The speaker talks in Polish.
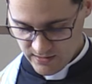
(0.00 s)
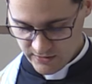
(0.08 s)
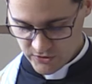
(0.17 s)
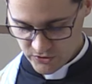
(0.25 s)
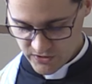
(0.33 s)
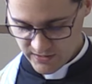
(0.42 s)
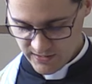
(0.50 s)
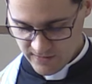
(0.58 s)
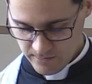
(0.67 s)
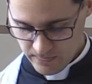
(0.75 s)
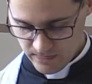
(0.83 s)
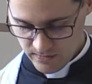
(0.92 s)
I
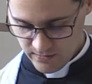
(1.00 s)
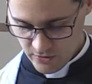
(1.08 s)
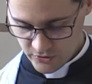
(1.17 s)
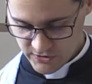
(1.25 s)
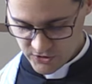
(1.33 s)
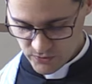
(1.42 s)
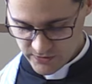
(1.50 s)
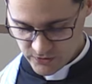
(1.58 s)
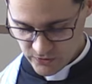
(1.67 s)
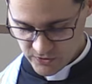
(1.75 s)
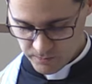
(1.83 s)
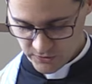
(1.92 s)
codziennie e, ojciec
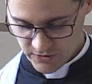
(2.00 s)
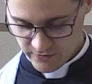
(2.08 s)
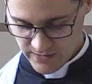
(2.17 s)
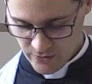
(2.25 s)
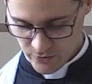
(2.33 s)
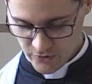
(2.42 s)
Weston spotykał